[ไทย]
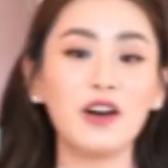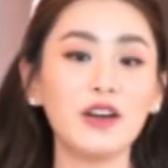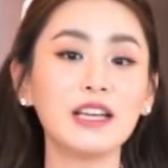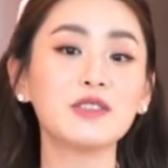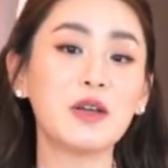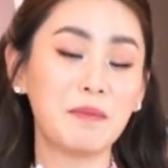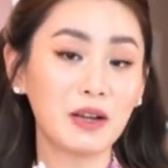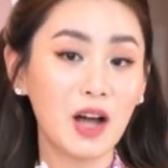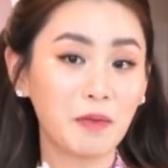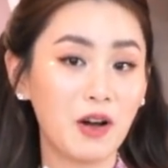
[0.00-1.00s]
โดยส่วนป
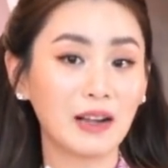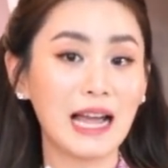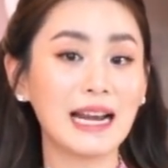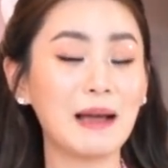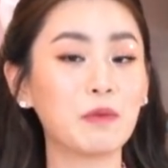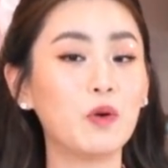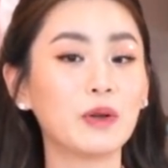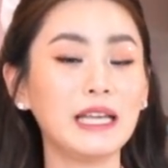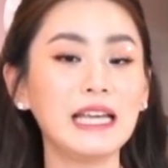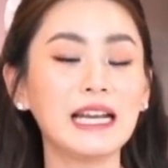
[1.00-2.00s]
ระกอบของการทำคุ
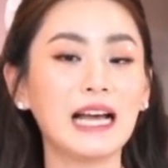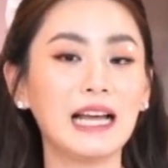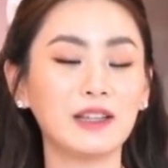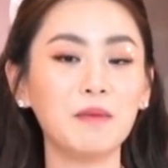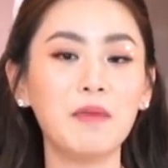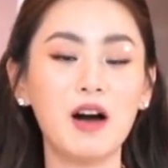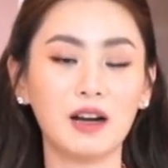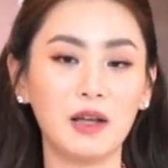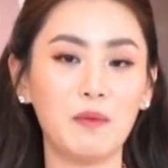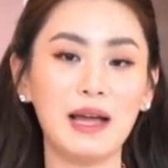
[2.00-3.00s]
กกี้นะคะต้องบอ
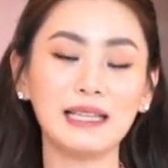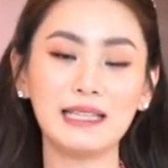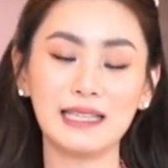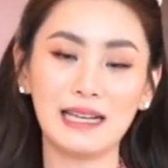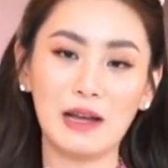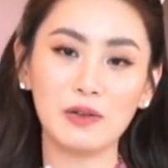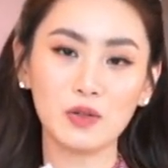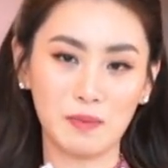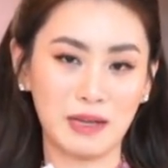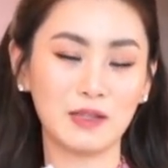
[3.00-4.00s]
กเลยว่าจริงๆแล้ว
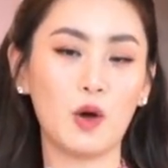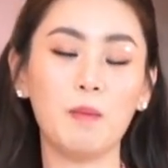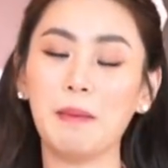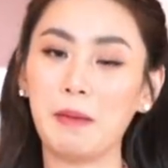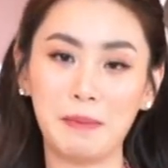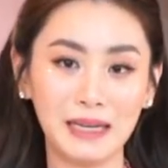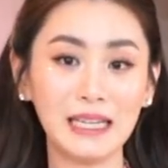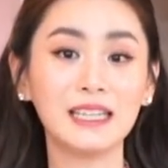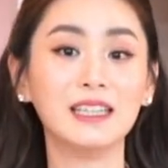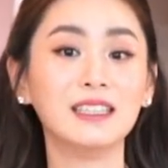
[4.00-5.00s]
ส่วนผสมมันไม่
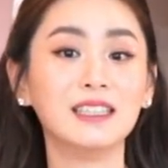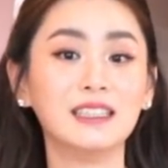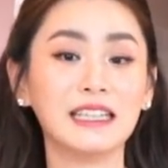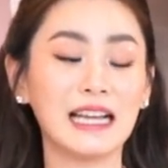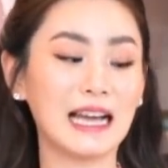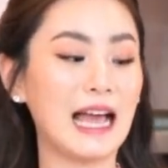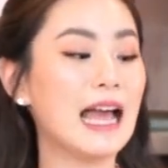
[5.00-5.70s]
ได้เยอะเลยนะ